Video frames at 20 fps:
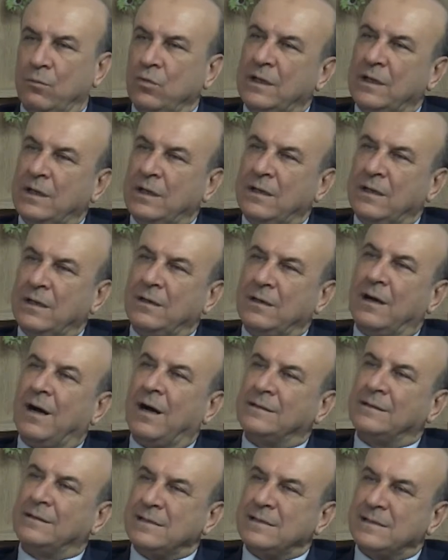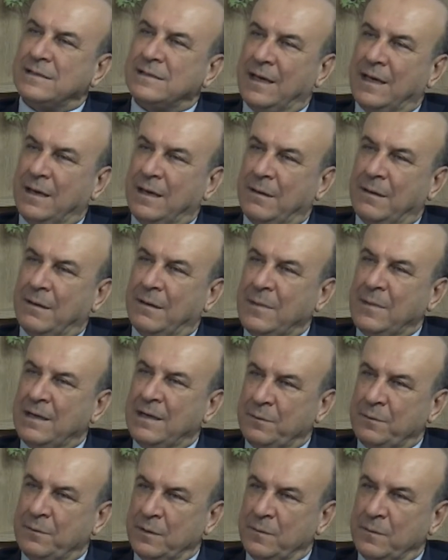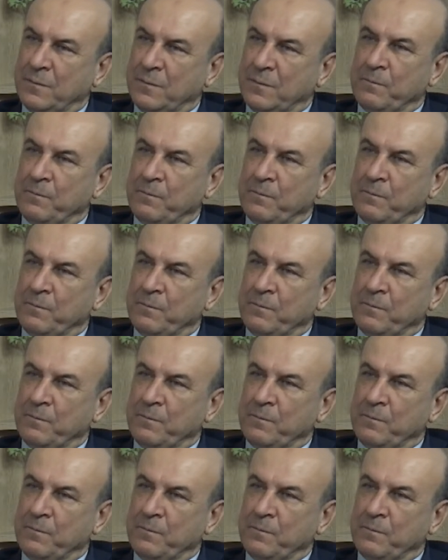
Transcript: Bunları A'dan Z'ye belirleyip